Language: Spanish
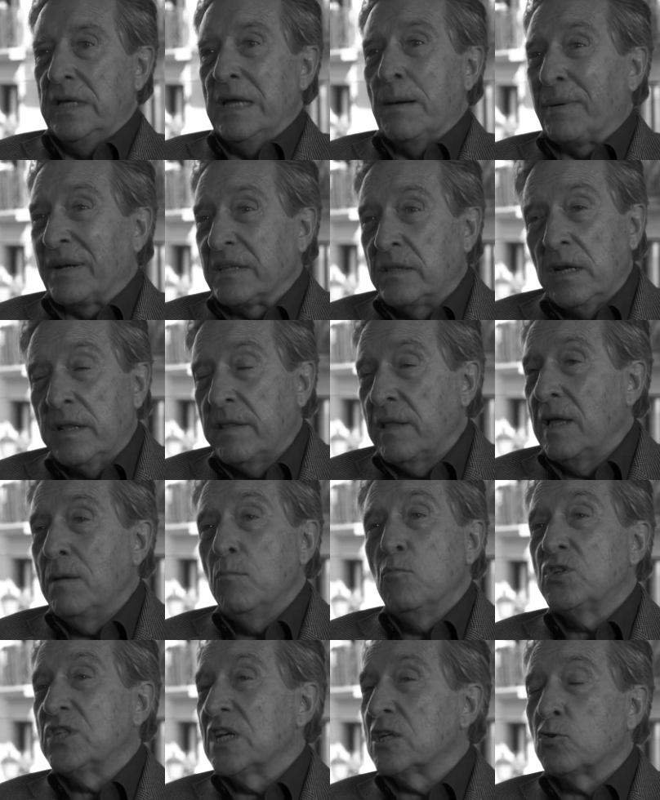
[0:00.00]
Y a partir de ahí
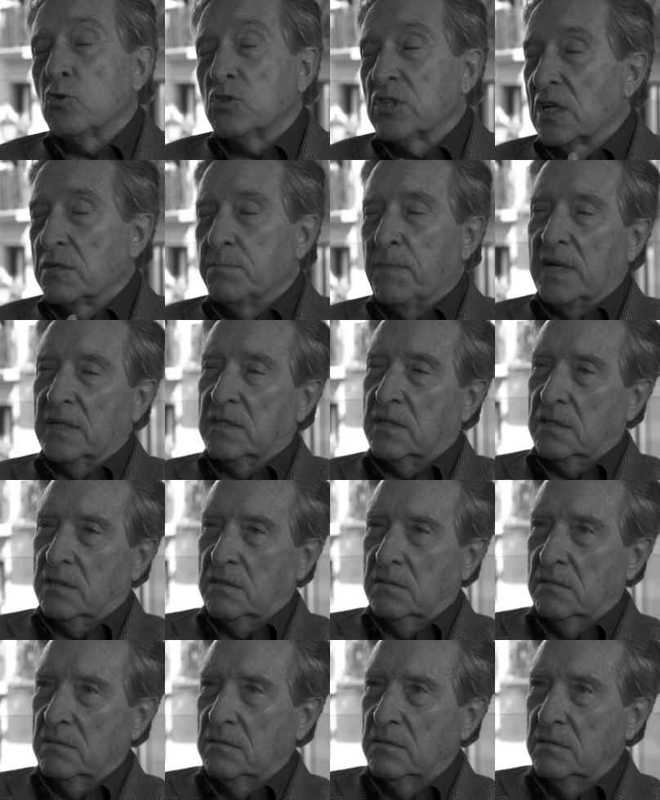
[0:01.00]
muchas cosas
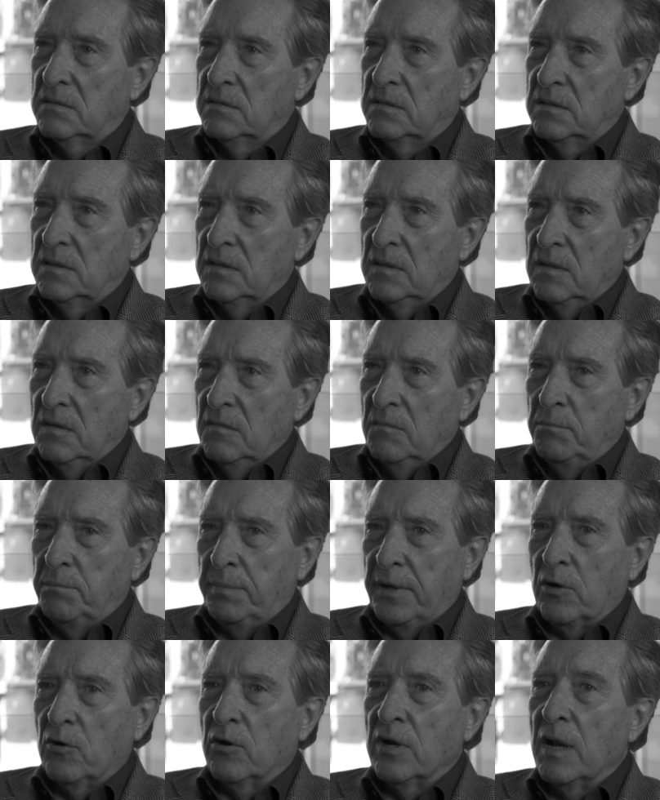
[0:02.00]
más.
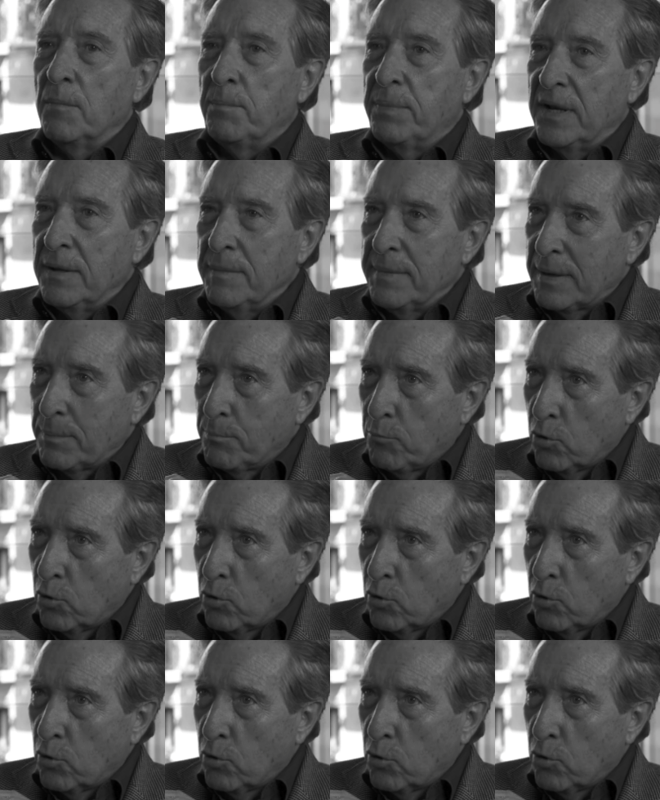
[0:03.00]
Pero en el primer